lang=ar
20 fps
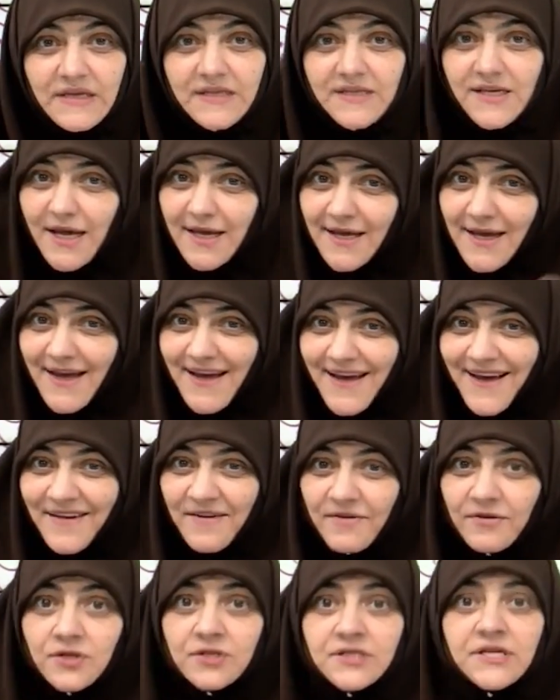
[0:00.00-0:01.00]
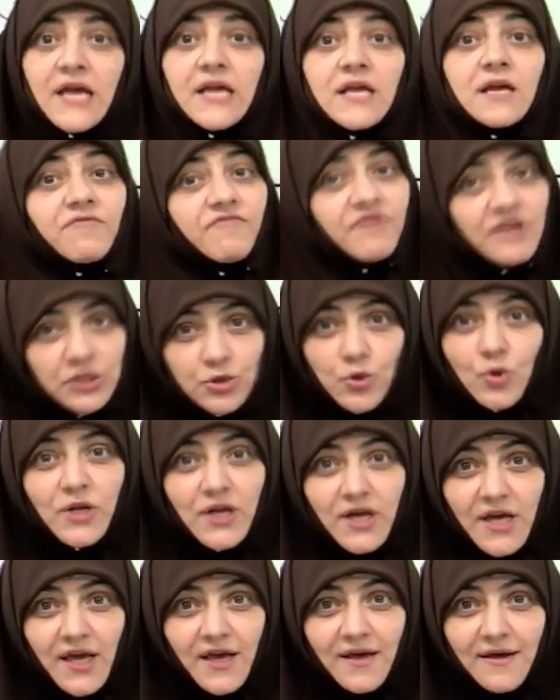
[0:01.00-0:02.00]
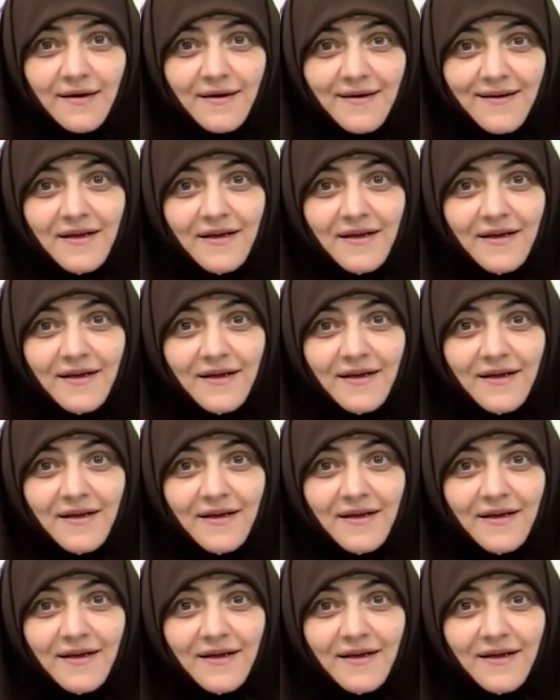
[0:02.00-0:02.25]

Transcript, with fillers: زي ايه؟ زي الفيديو اللي جه